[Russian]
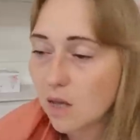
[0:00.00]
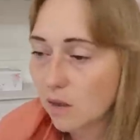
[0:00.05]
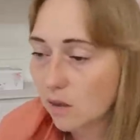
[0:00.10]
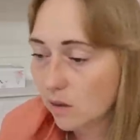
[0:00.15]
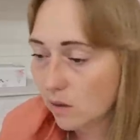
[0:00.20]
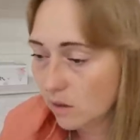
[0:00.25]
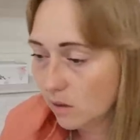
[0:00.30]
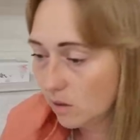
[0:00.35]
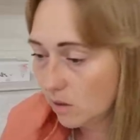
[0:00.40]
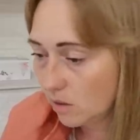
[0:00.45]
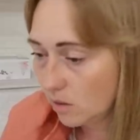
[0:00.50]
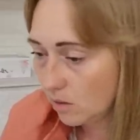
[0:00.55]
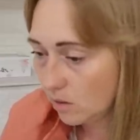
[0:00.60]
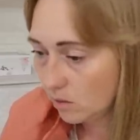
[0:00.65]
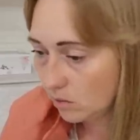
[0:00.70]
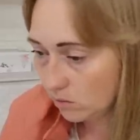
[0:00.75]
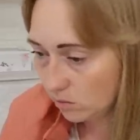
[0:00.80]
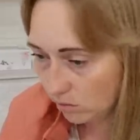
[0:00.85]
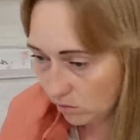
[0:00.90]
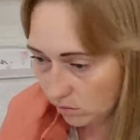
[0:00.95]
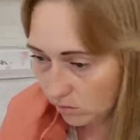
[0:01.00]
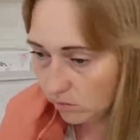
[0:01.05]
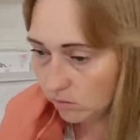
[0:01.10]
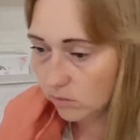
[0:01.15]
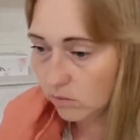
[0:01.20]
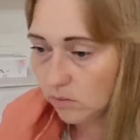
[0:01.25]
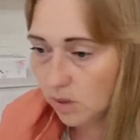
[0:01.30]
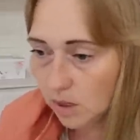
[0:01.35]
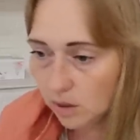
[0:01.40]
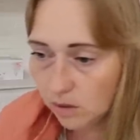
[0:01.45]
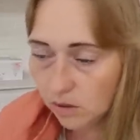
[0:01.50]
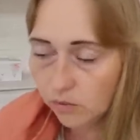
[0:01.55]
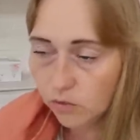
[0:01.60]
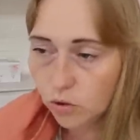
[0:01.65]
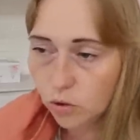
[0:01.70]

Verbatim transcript: Э, это